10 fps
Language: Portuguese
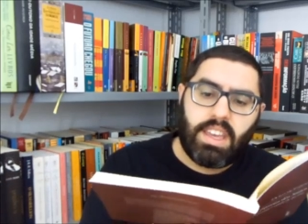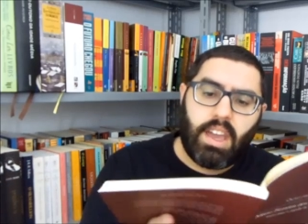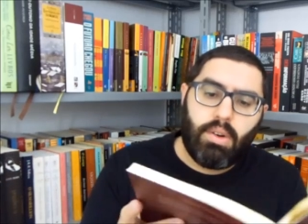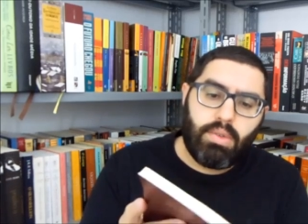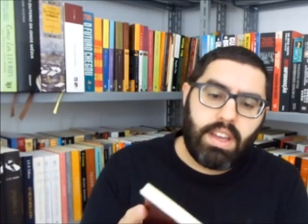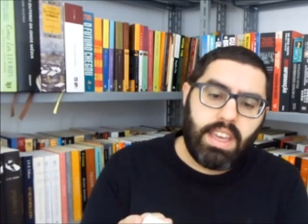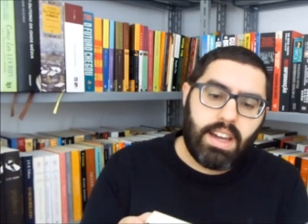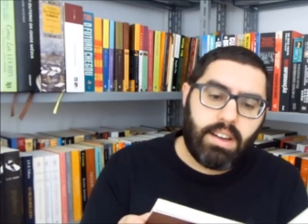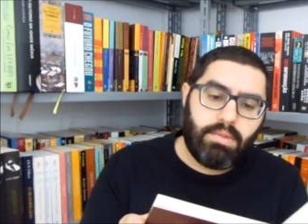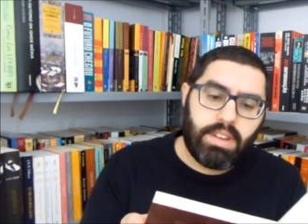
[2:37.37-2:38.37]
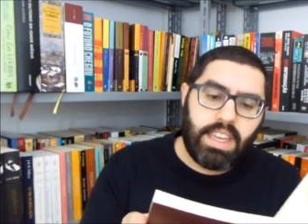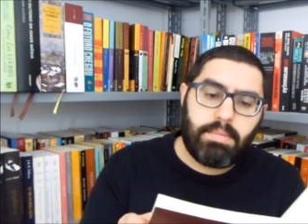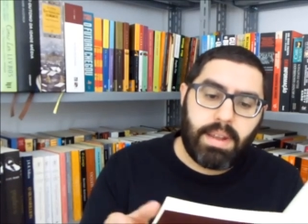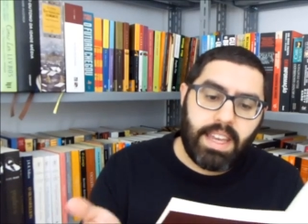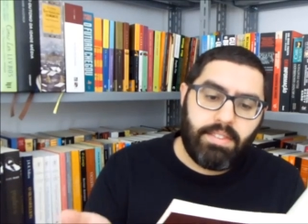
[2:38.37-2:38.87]
que é um guia, um
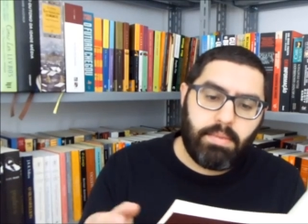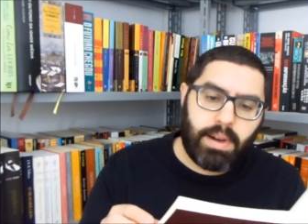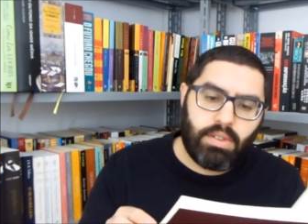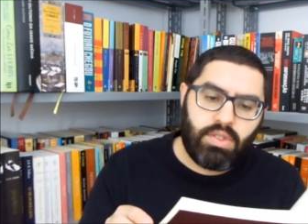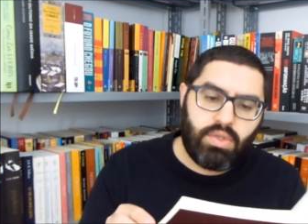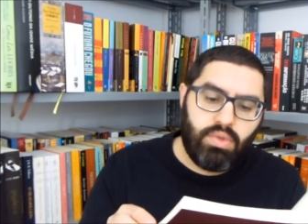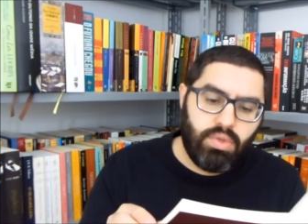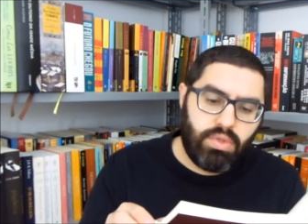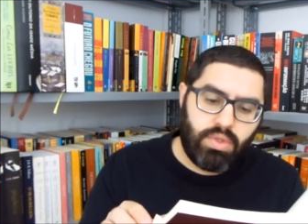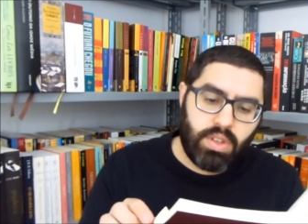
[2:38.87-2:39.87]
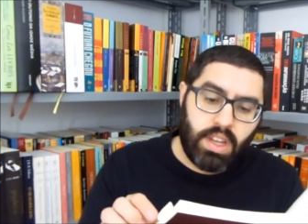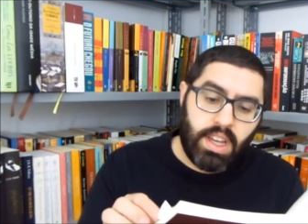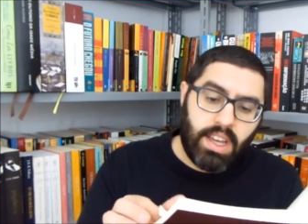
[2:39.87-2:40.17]
guia breve para os estudos,